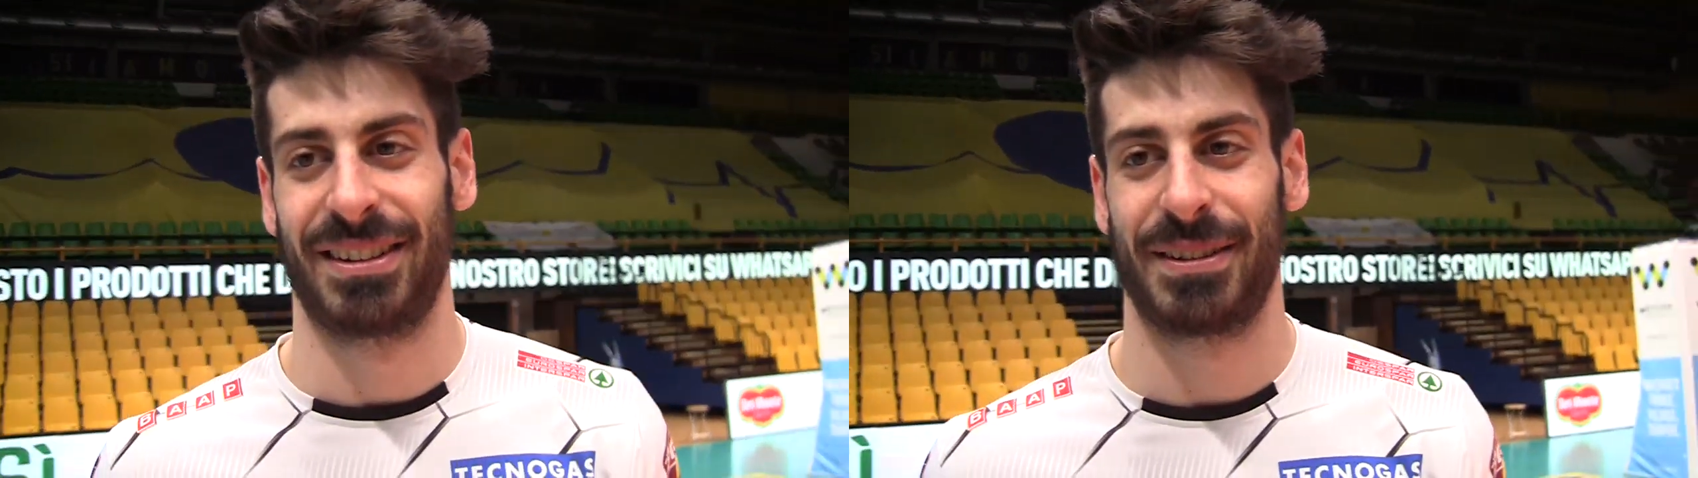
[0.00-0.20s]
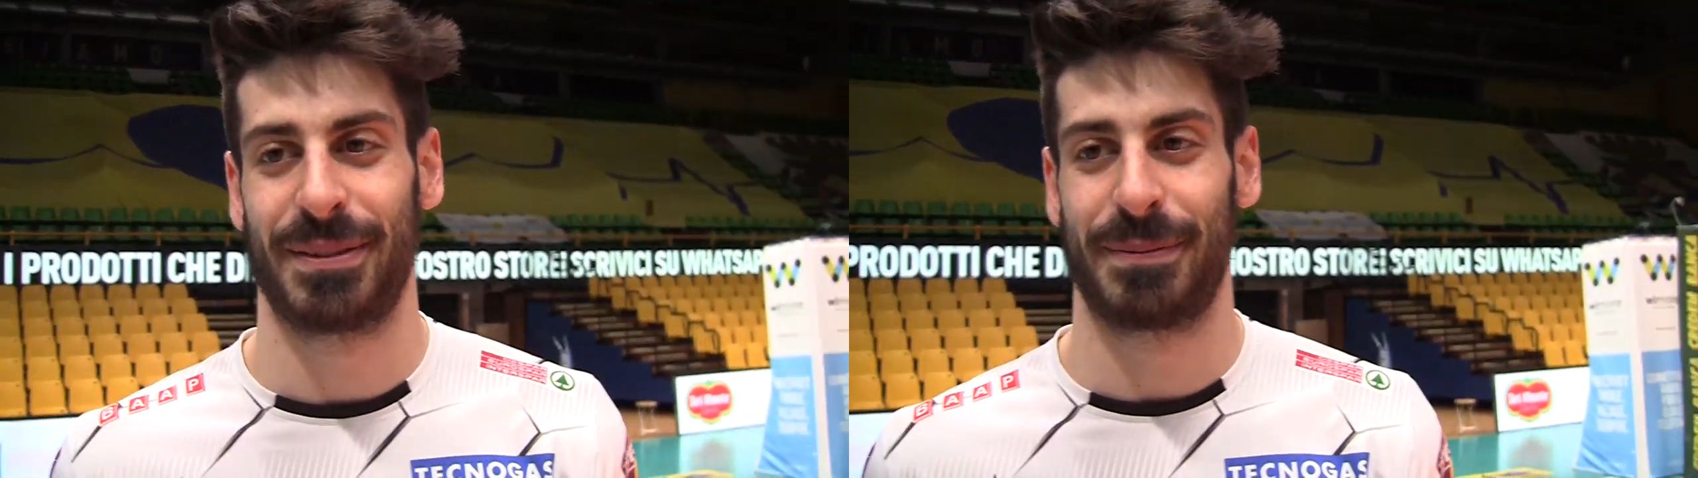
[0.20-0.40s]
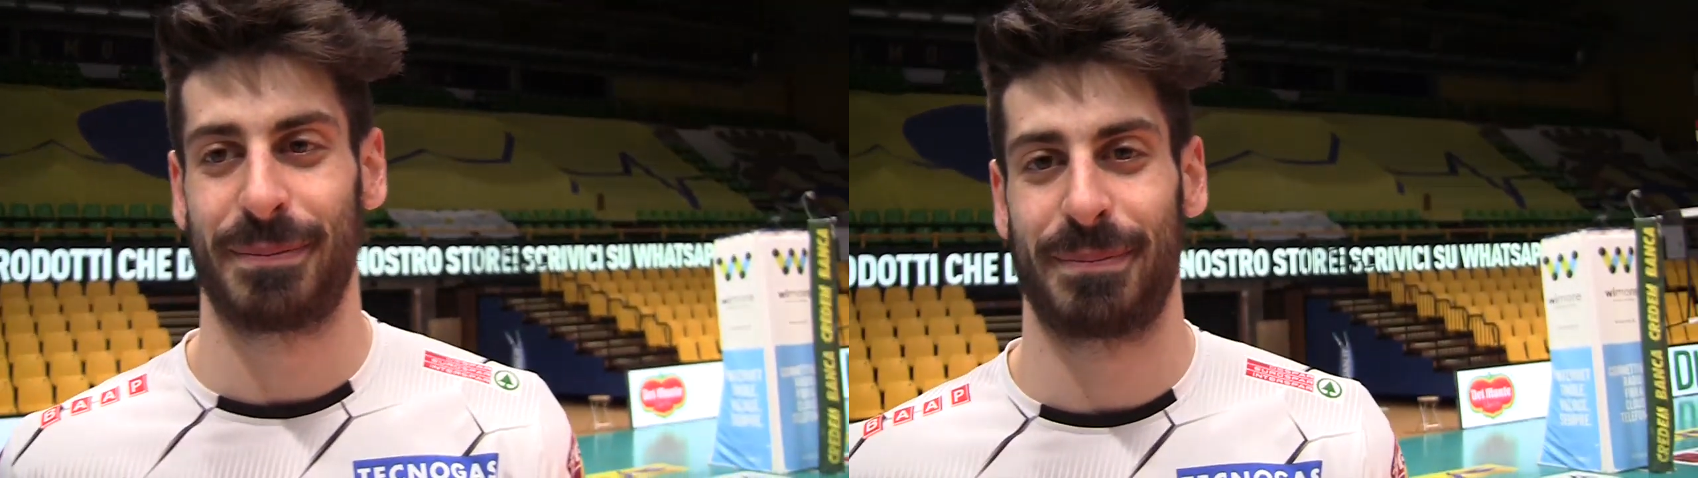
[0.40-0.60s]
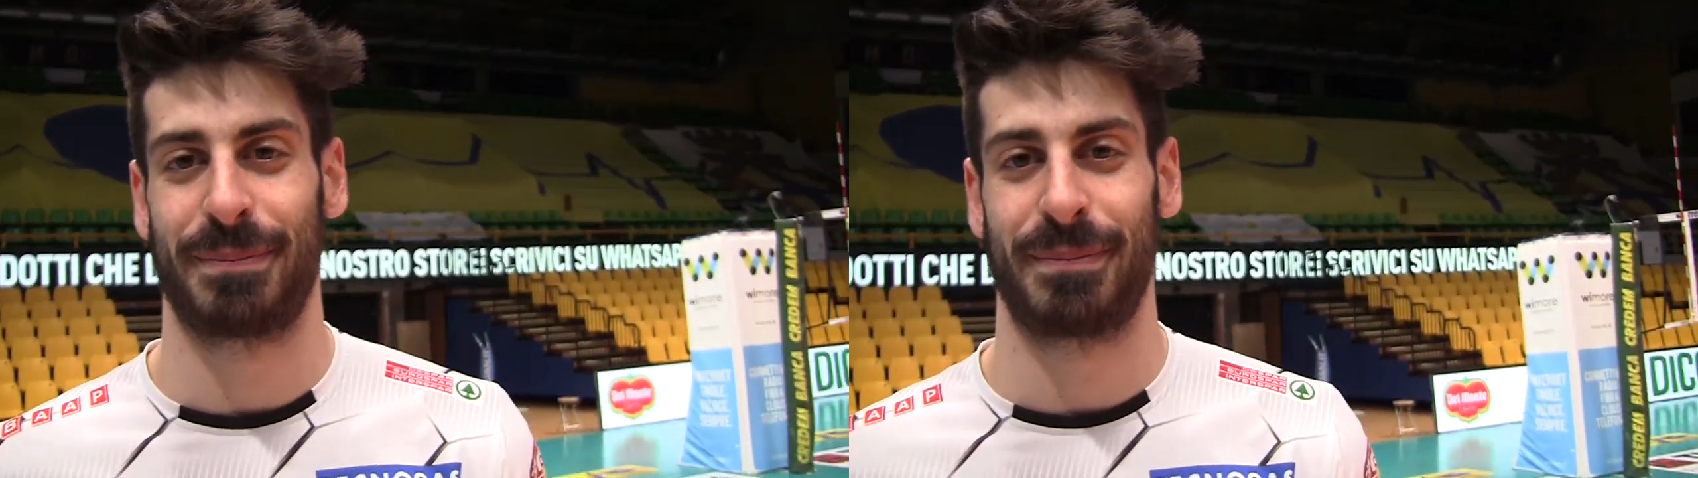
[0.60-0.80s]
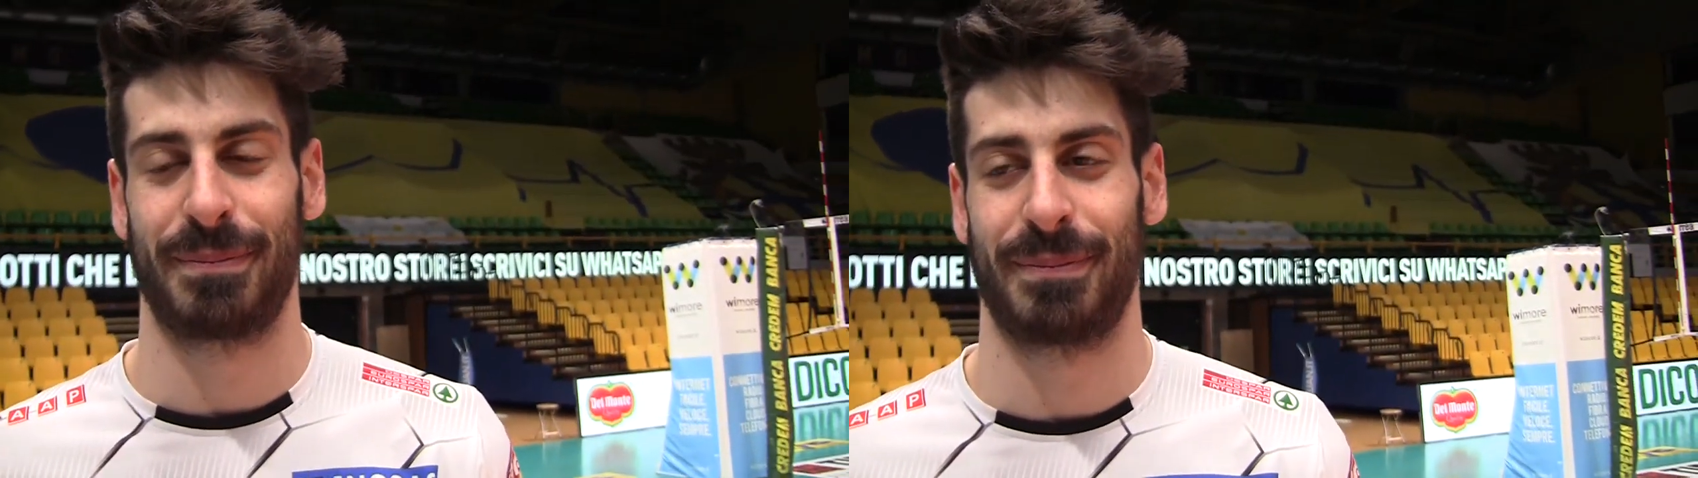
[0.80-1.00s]
si
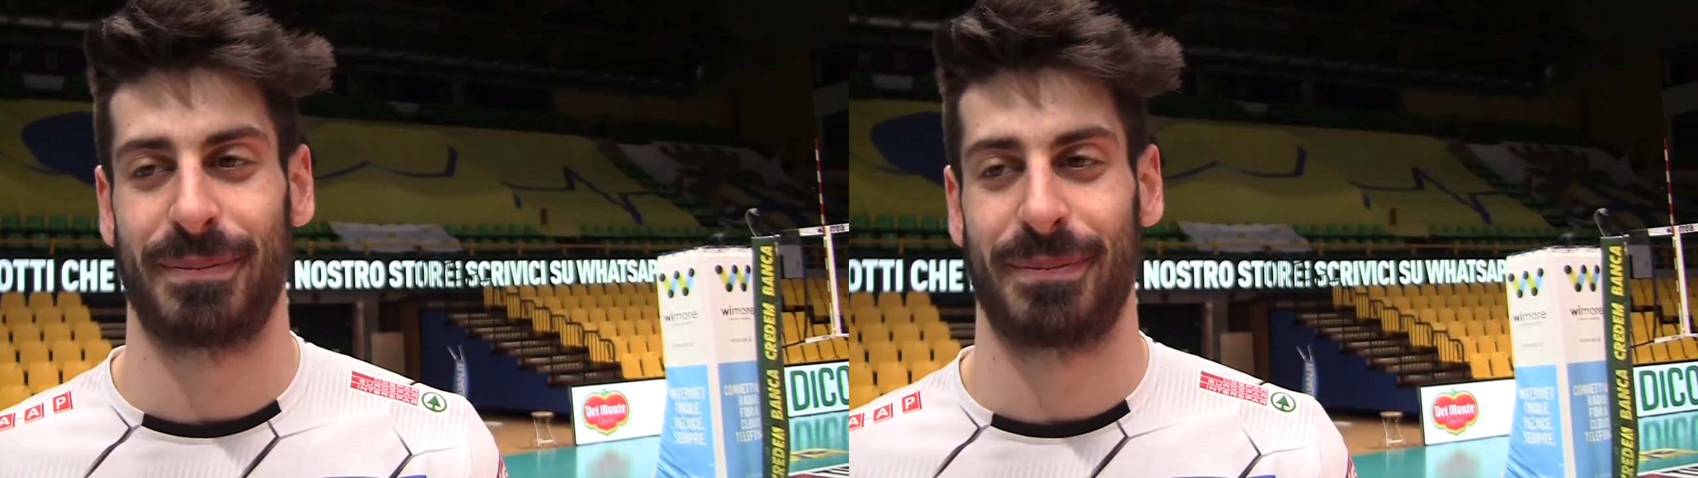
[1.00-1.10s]
sapeva che